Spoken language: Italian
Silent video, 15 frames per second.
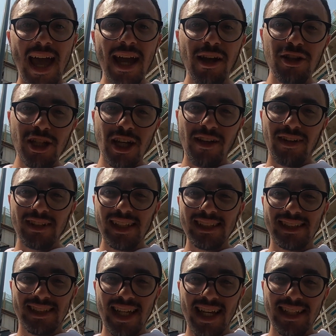Eccoci arrivati in
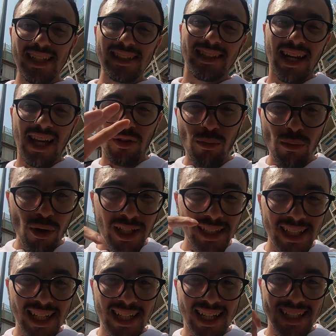sede tra i rumori
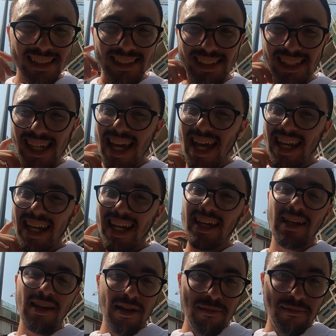del cantiere,
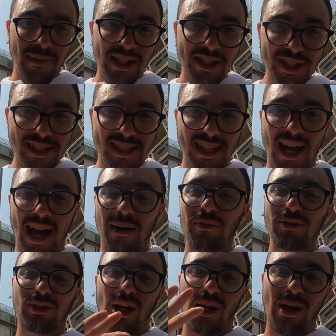ma ci
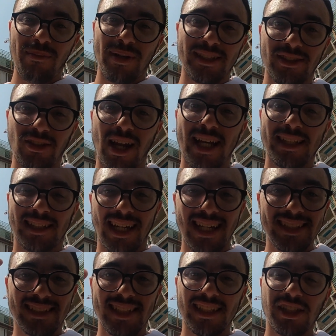siamo, tra una mezz'oretta
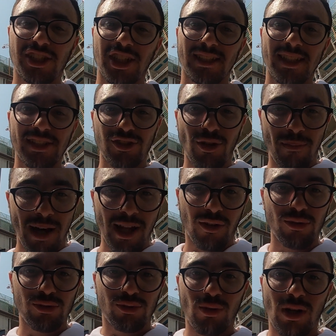alle 16 atteso
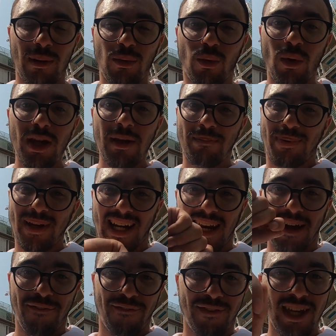Marcus Turam qui per
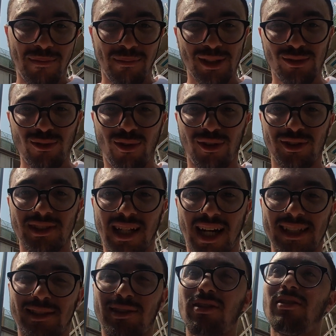la firma sul
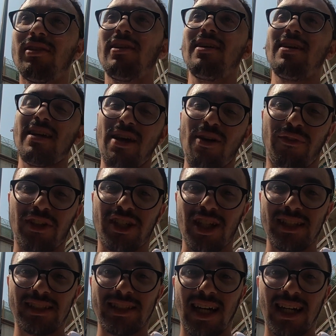contratto e
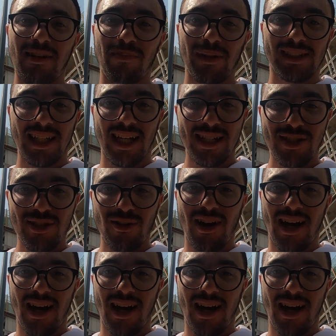ufficializzare il passaggio